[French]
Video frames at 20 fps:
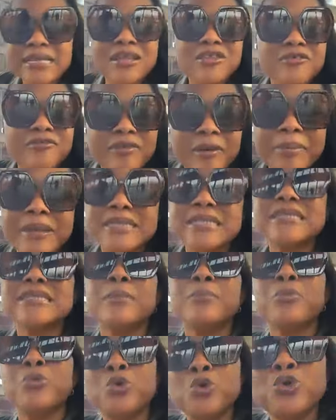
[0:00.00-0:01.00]
pas ça, ne fais pas ça,
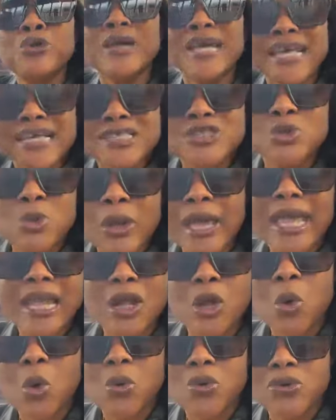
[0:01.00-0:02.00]
c'est pour une raison
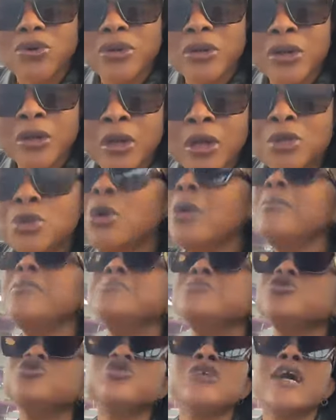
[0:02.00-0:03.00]
quelconque. Donc
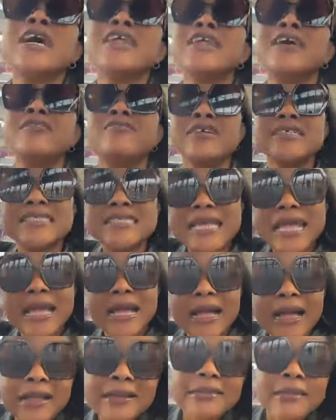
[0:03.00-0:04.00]
même si tu arrives à
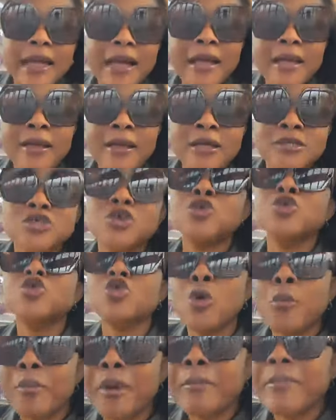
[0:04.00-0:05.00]
50 ans, ce que
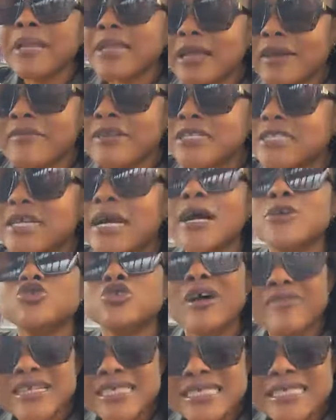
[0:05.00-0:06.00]
ton papa t'avait dit quand
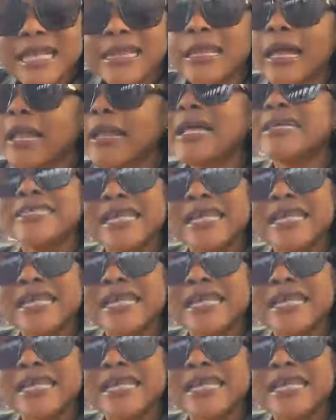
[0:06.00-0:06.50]
tu avais 7